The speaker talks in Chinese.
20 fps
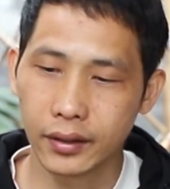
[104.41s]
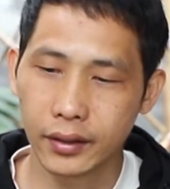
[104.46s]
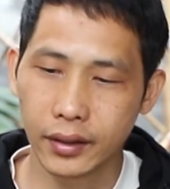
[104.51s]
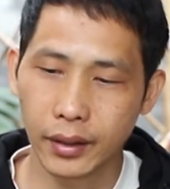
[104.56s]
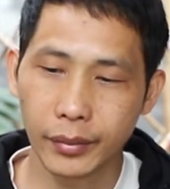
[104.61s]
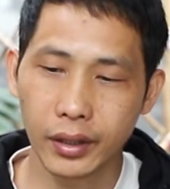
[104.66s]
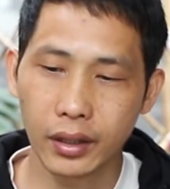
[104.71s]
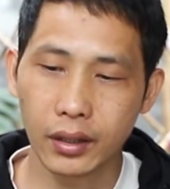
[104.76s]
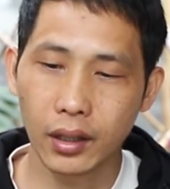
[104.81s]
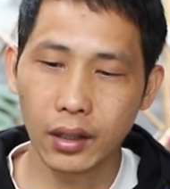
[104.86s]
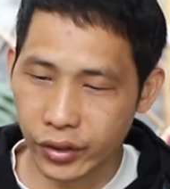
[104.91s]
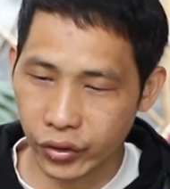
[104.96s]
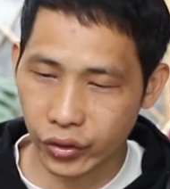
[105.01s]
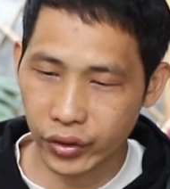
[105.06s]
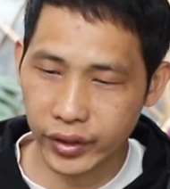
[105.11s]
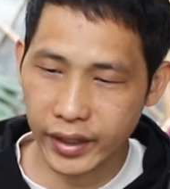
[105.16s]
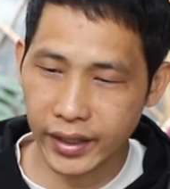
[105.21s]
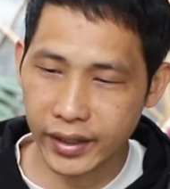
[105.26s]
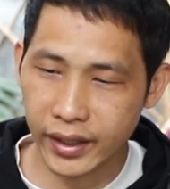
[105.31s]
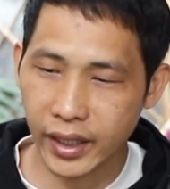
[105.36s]
那么
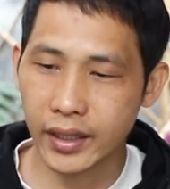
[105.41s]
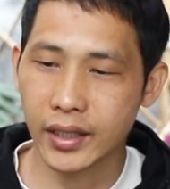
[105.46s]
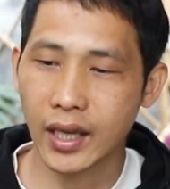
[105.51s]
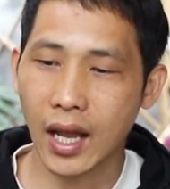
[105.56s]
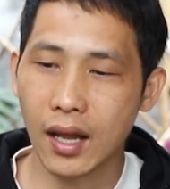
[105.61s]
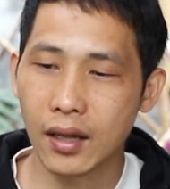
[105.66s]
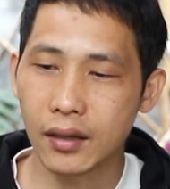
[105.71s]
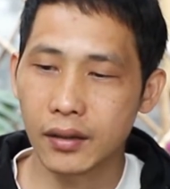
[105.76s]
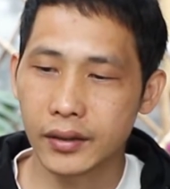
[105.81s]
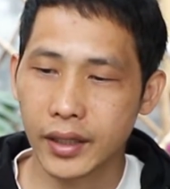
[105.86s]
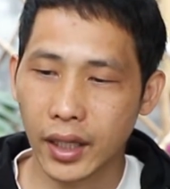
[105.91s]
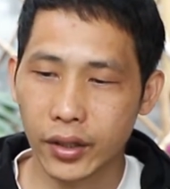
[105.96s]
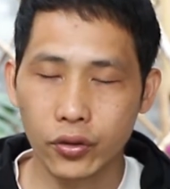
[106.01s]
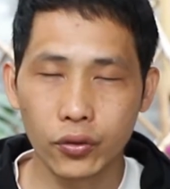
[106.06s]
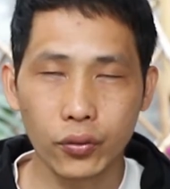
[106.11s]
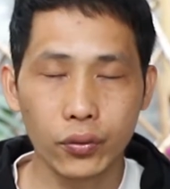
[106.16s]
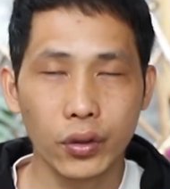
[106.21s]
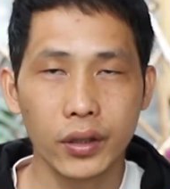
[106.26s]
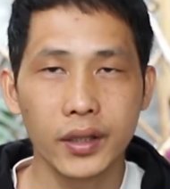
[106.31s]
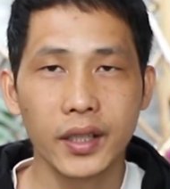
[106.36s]
时间越长，它
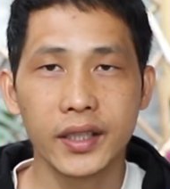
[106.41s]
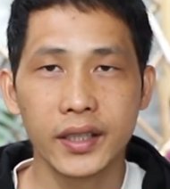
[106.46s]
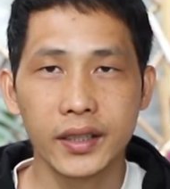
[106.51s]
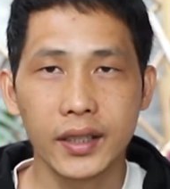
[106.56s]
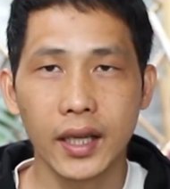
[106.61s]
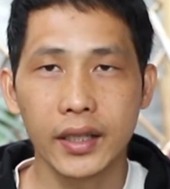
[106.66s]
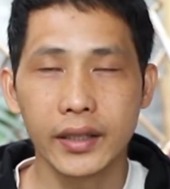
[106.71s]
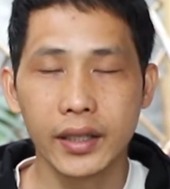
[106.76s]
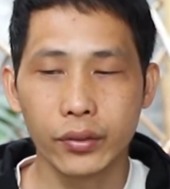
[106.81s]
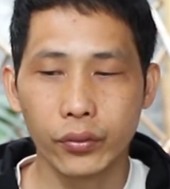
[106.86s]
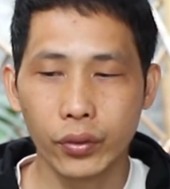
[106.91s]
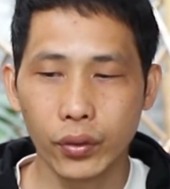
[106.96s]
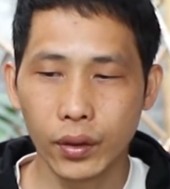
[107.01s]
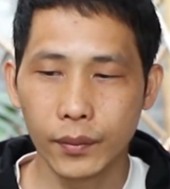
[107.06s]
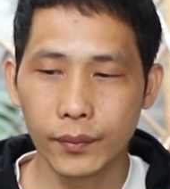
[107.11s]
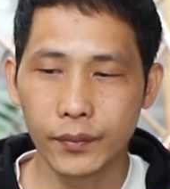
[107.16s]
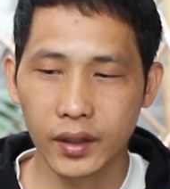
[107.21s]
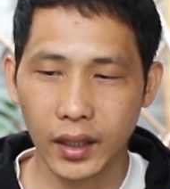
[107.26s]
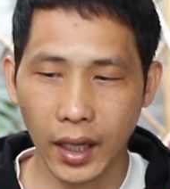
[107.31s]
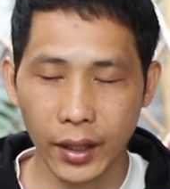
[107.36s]
储存的营养越多，
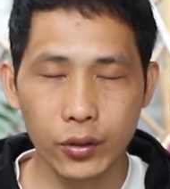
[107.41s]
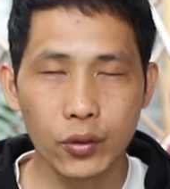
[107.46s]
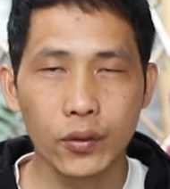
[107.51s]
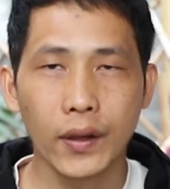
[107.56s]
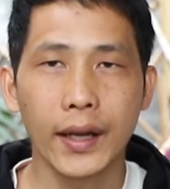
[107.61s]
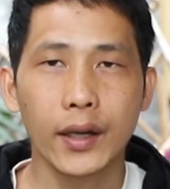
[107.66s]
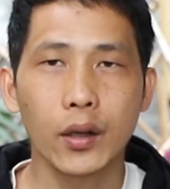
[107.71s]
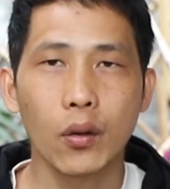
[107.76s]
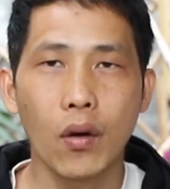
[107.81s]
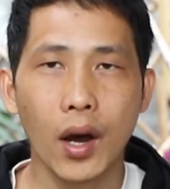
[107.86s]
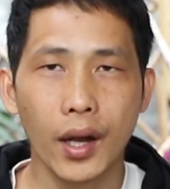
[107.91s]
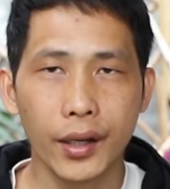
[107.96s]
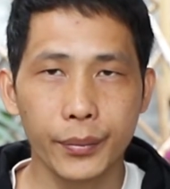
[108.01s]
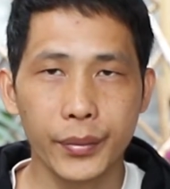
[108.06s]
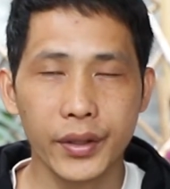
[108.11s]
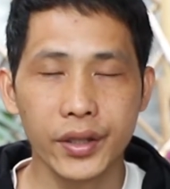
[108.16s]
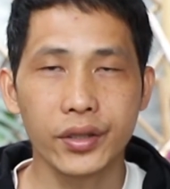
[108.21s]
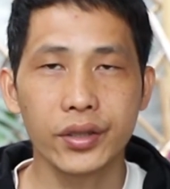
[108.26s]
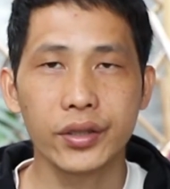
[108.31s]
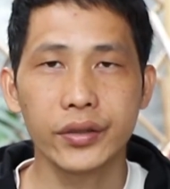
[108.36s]
开出来的花的
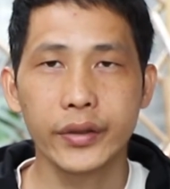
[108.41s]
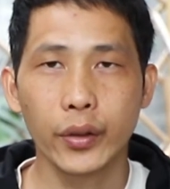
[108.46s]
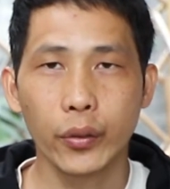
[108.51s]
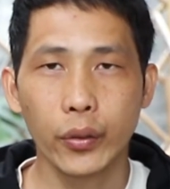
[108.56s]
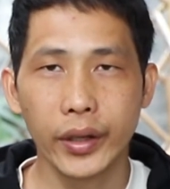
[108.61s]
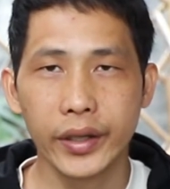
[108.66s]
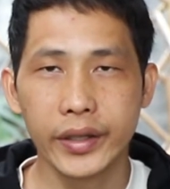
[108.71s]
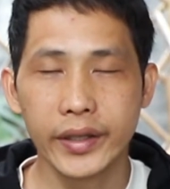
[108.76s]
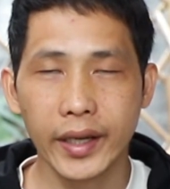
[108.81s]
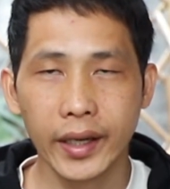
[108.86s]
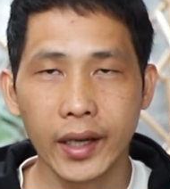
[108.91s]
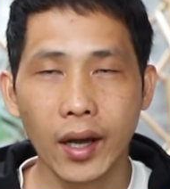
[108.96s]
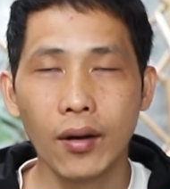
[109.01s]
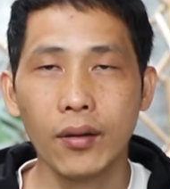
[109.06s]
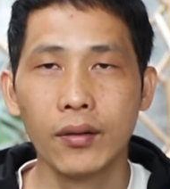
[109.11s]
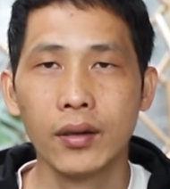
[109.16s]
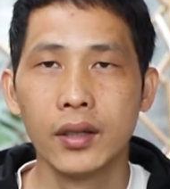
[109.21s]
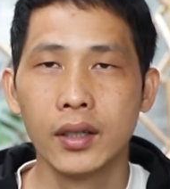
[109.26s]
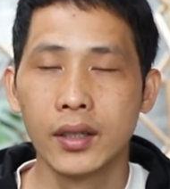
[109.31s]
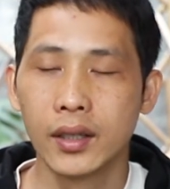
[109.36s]
品质就会越
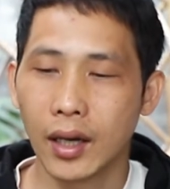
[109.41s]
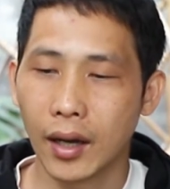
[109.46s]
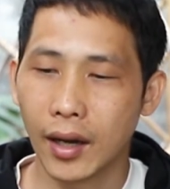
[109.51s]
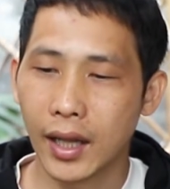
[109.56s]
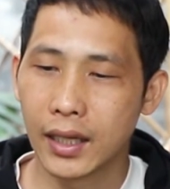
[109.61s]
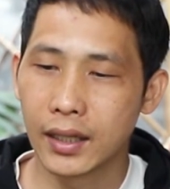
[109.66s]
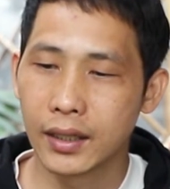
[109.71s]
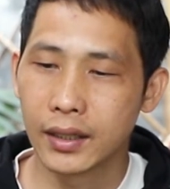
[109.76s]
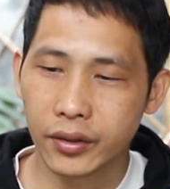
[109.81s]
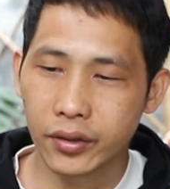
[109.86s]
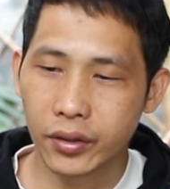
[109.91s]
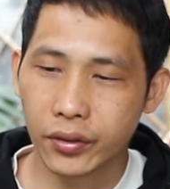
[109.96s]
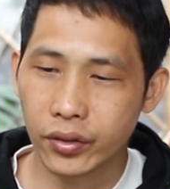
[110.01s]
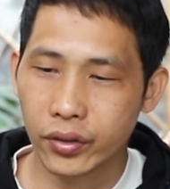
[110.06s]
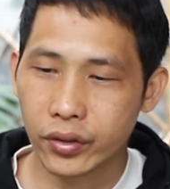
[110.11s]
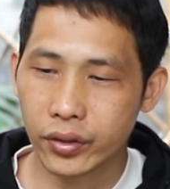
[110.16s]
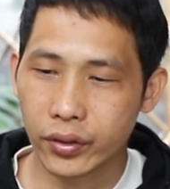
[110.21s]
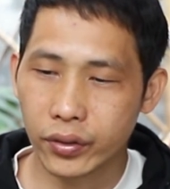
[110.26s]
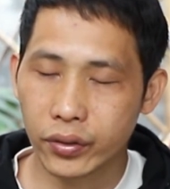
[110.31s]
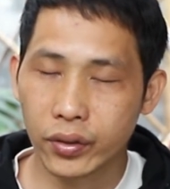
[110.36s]
高。好了，这就
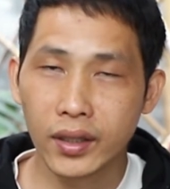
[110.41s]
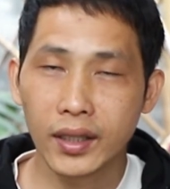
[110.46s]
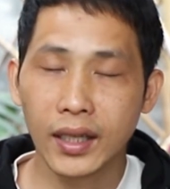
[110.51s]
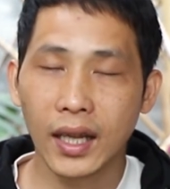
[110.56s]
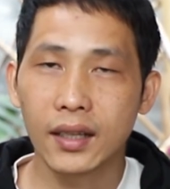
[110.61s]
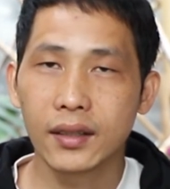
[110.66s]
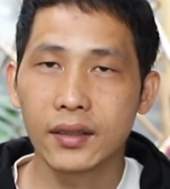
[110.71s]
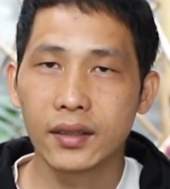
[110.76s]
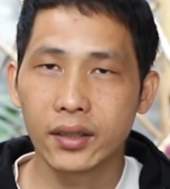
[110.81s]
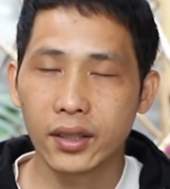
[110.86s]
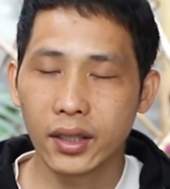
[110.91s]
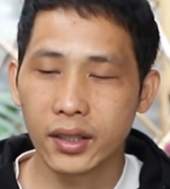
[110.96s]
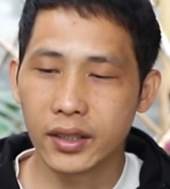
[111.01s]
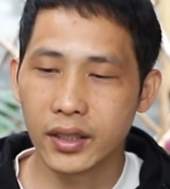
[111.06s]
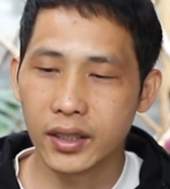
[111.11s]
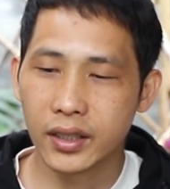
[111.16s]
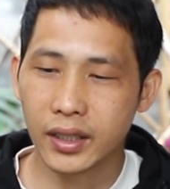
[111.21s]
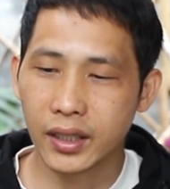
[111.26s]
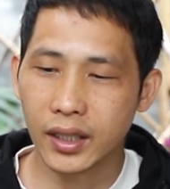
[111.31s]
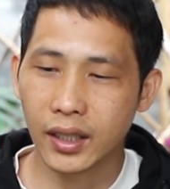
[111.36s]
是春兰的
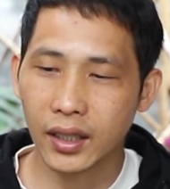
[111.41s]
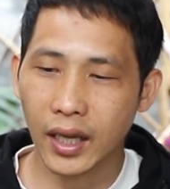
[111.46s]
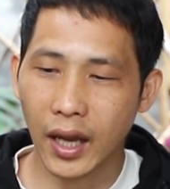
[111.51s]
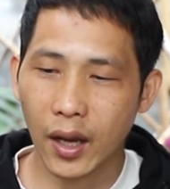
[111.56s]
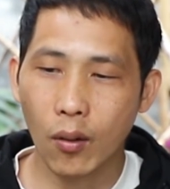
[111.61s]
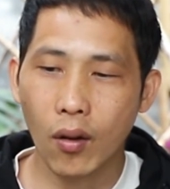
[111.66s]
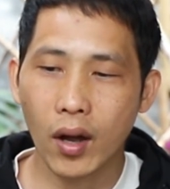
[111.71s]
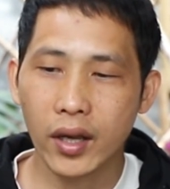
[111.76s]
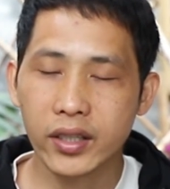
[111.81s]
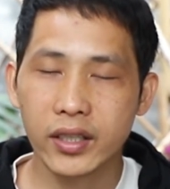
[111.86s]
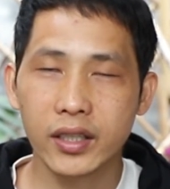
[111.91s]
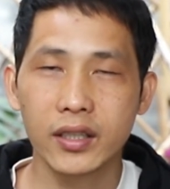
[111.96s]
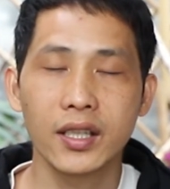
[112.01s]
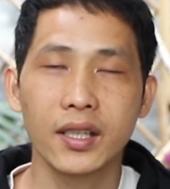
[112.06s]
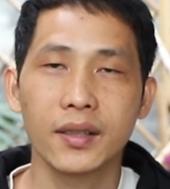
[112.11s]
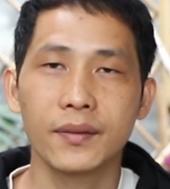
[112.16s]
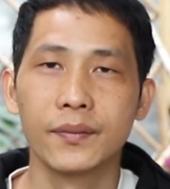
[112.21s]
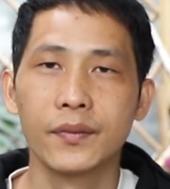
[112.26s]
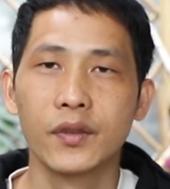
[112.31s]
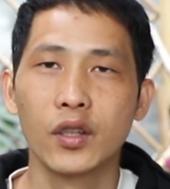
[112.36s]
一些开花习
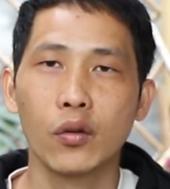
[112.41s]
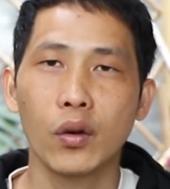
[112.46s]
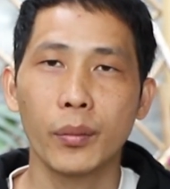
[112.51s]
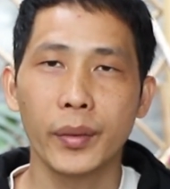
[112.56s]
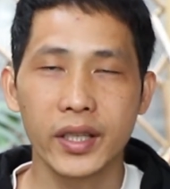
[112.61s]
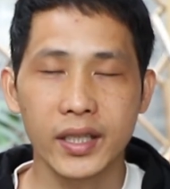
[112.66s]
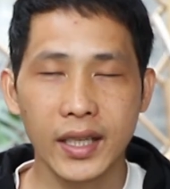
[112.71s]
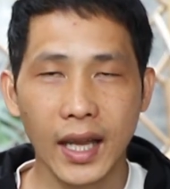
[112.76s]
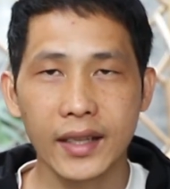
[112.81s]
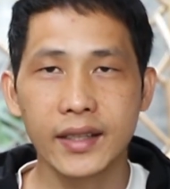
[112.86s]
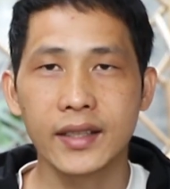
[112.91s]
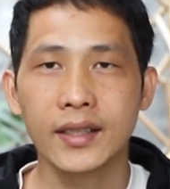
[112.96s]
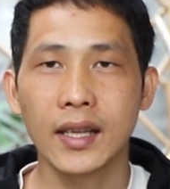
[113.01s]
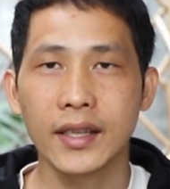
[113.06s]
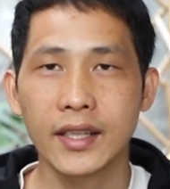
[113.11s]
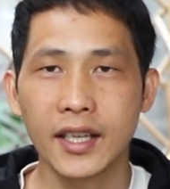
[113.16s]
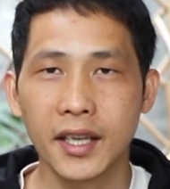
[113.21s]
性，我们下期再